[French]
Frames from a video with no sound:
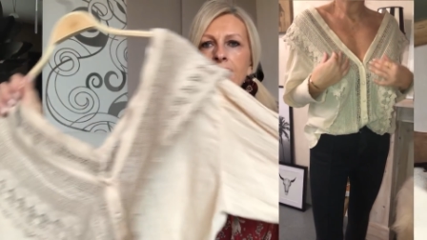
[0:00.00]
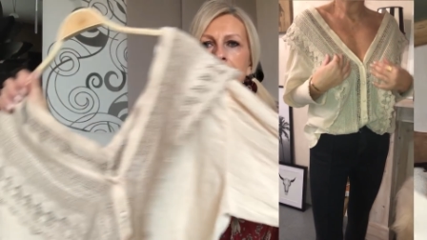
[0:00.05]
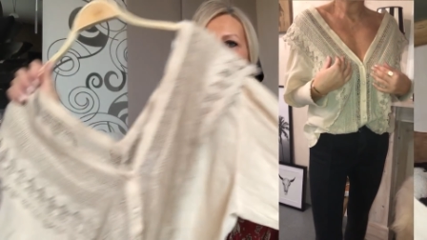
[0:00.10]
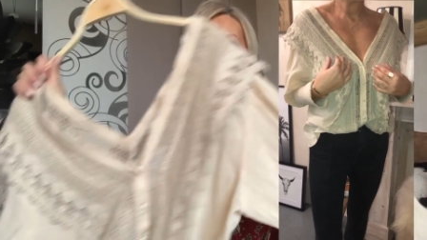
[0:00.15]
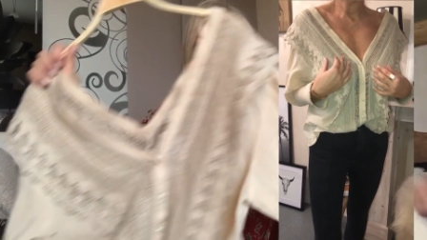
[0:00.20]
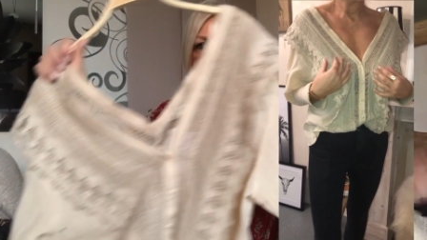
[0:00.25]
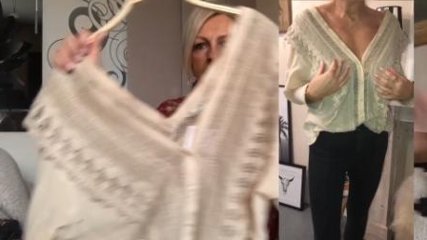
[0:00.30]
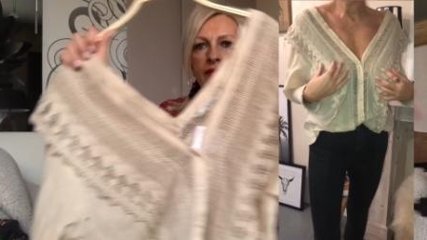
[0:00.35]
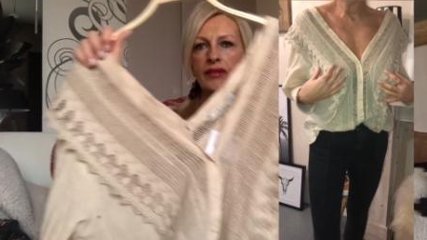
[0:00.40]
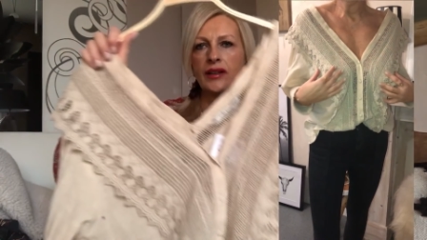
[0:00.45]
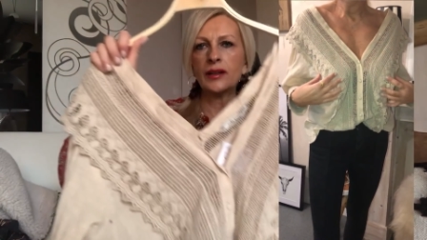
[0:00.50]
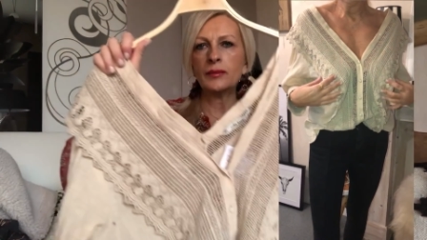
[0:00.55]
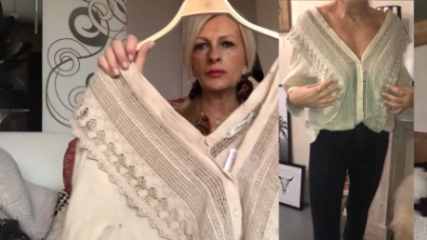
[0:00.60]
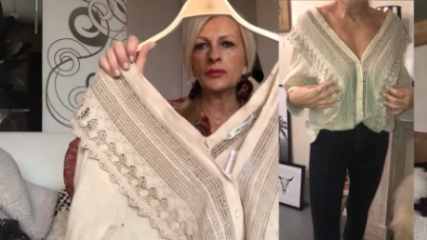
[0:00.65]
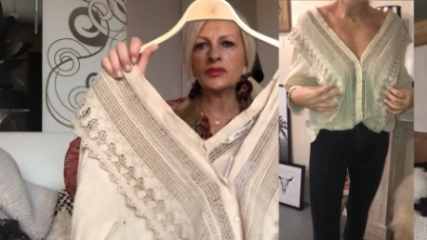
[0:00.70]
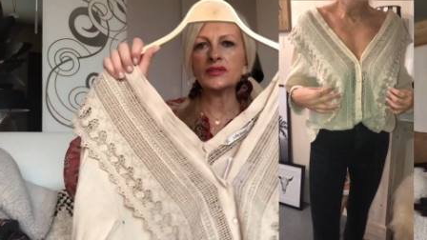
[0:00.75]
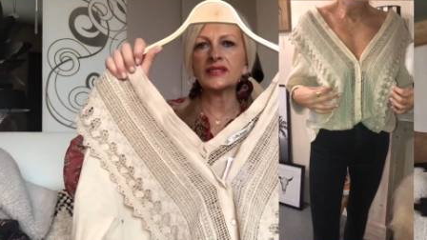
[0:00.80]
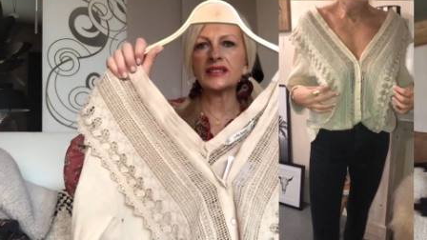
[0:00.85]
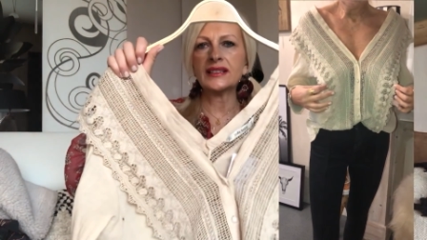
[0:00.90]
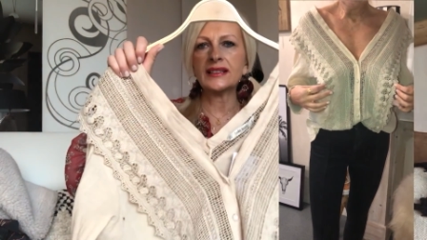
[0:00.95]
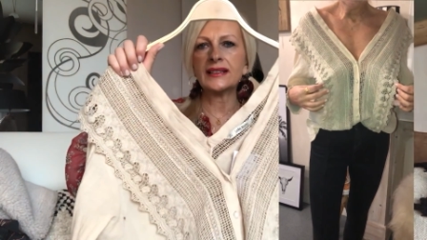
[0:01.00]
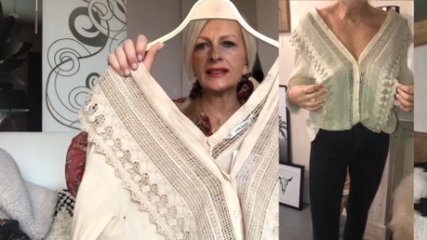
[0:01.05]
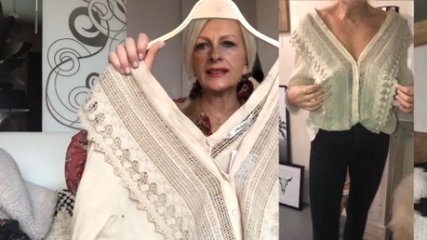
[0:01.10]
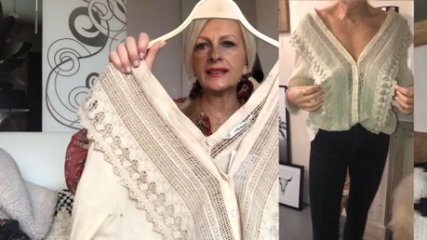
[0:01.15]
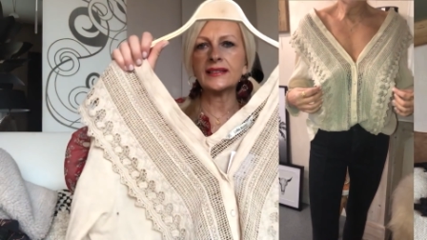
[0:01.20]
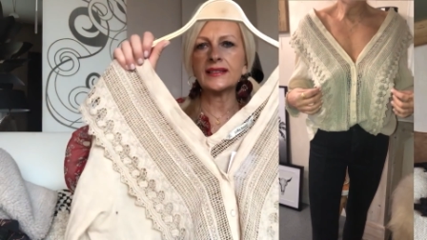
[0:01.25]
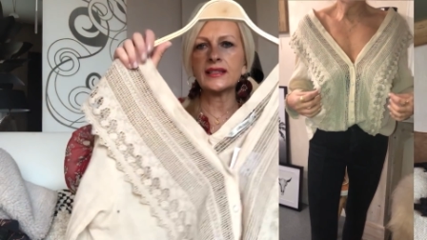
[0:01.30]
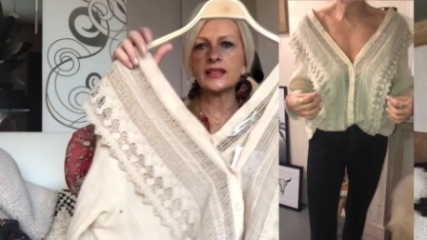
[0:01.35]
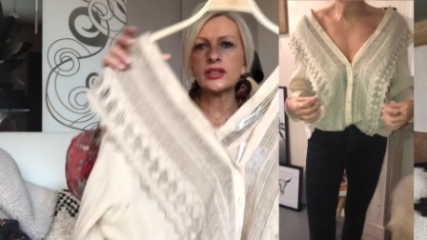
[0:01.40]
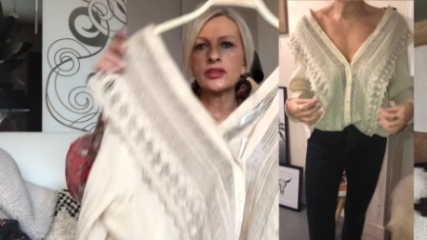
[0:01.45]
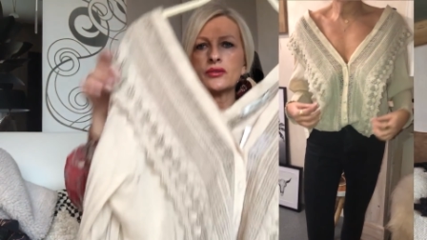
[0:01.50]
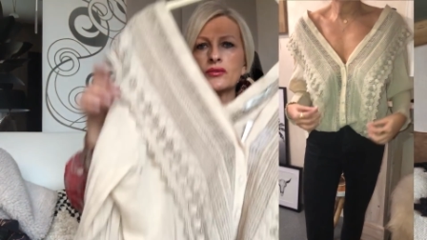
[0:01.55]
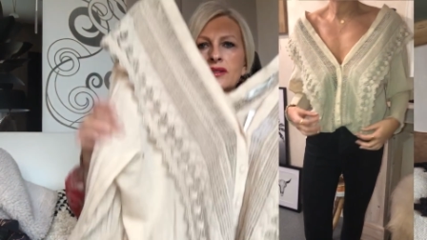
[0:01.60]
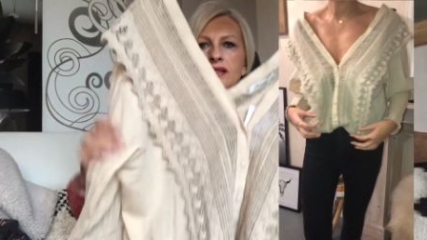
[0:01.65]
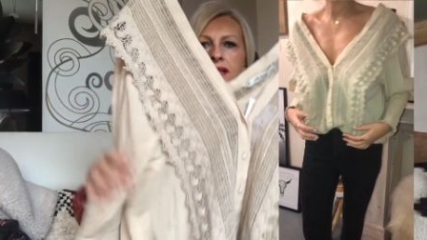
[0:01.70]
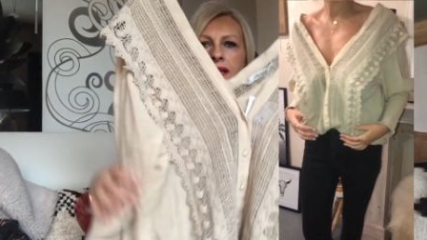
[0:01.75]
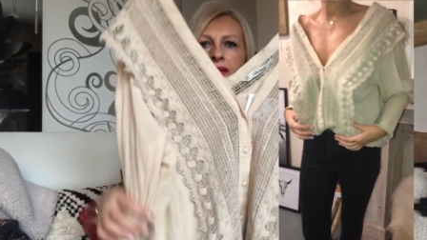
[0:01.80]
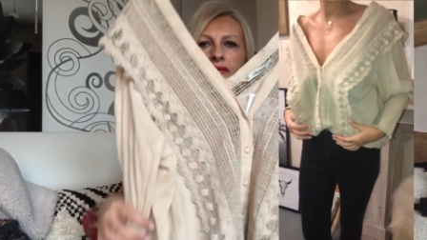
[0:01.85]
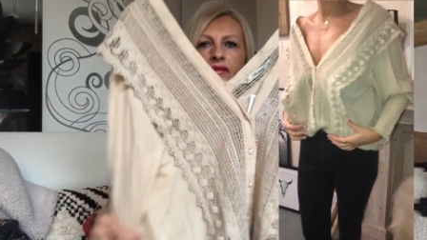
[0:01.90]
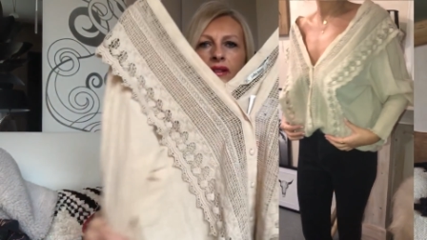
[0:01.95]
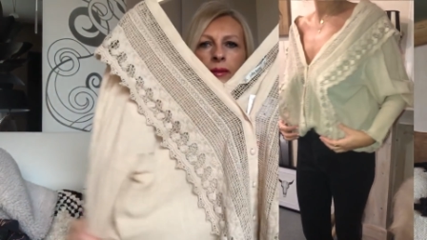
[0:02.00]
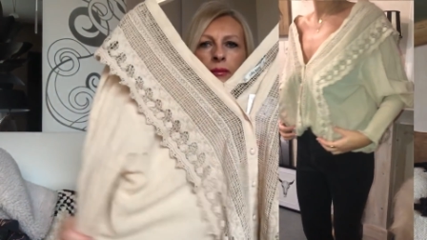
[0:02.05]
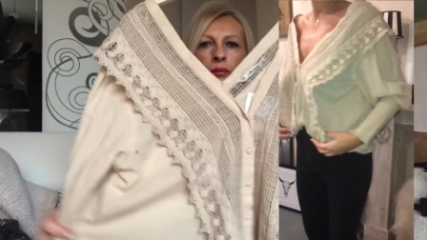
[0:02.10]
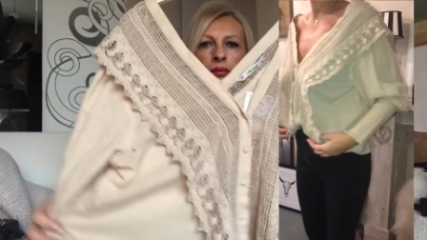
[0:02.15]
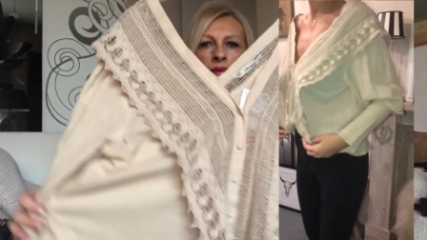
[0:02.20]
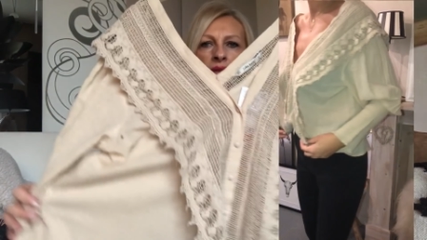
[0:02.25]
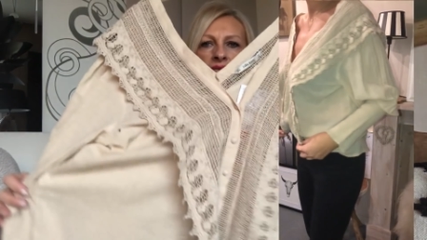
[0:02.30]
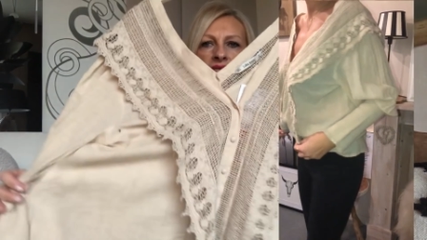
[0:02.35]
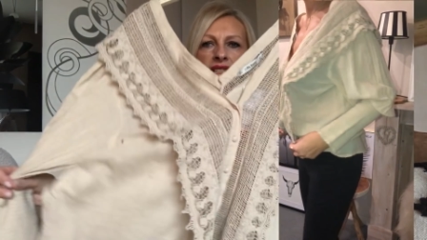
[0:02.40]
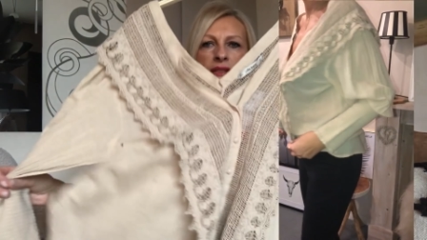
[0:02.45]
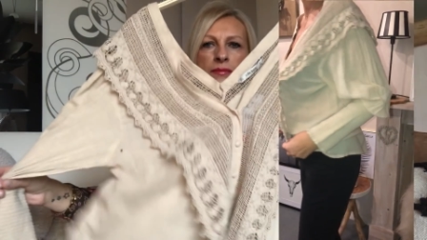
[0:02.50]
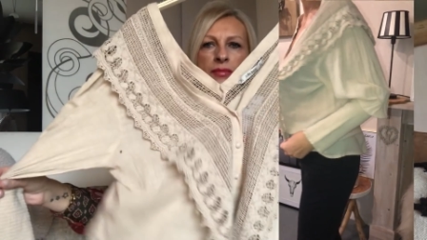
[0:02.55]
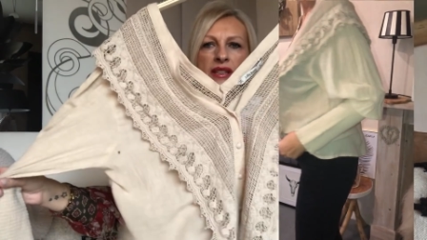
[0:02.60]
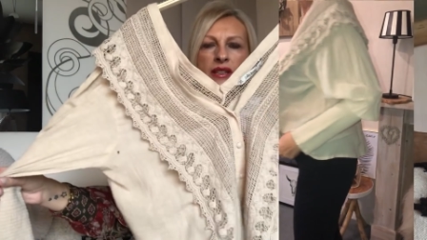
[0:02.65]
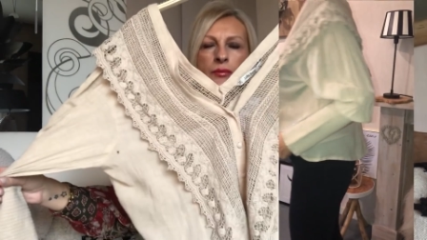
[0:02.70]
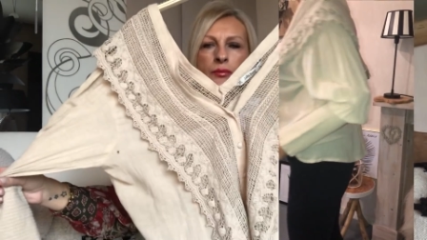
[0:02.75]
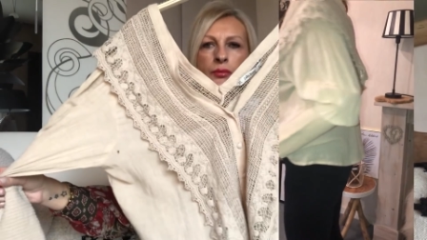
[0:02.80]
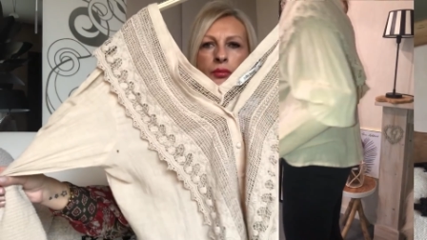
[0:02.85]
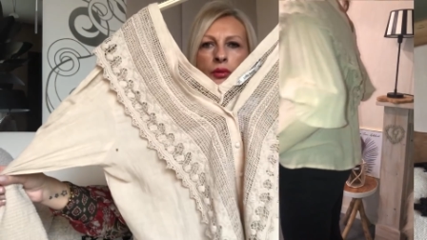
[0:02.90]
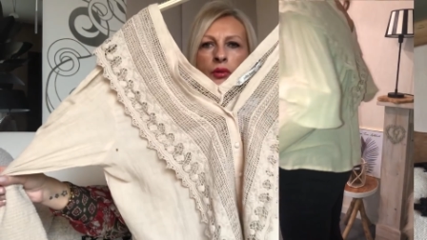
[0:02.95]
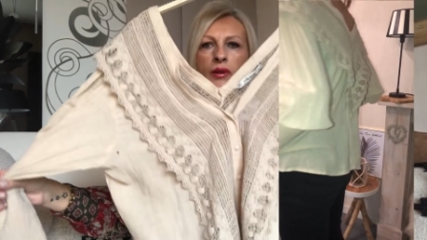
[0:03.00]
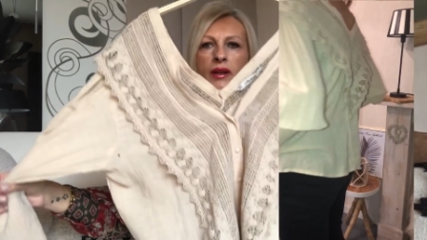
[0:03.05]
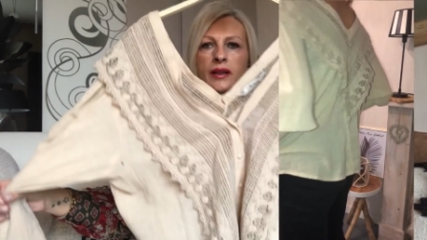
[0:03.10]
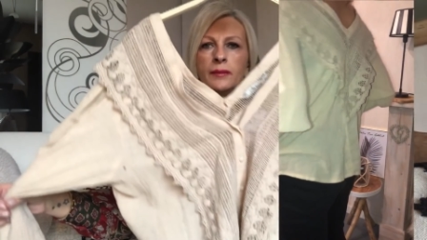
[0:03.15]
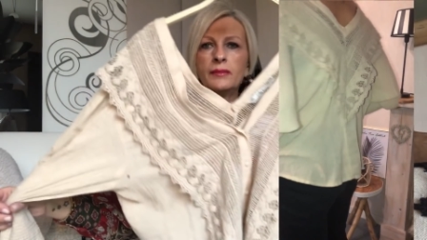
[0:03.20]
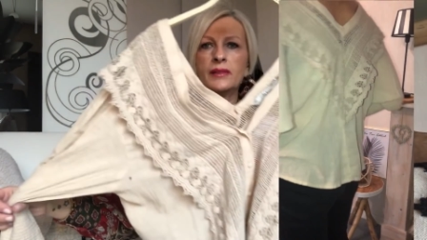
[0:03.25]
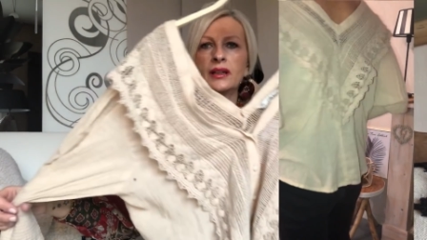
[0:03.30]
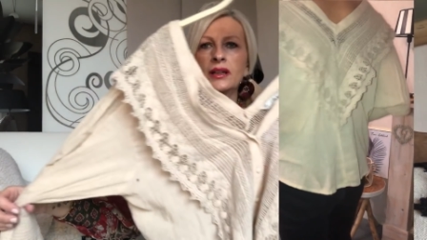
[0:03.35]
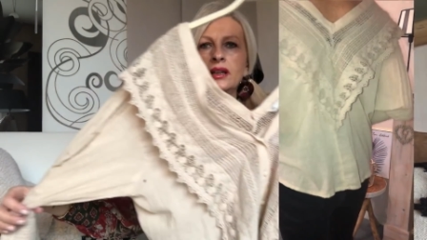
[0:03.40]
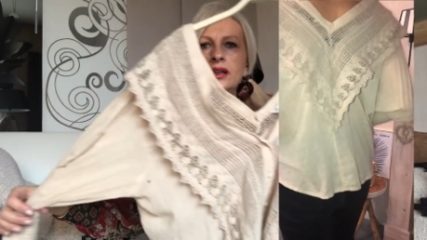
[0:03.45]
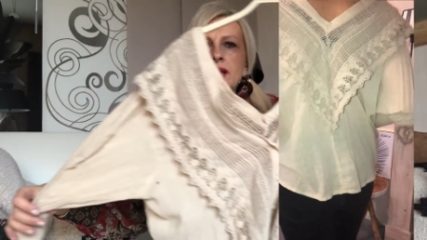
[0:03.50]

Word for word: Elle est vraiment très très jolie. Elle fait un peu esprit bohème.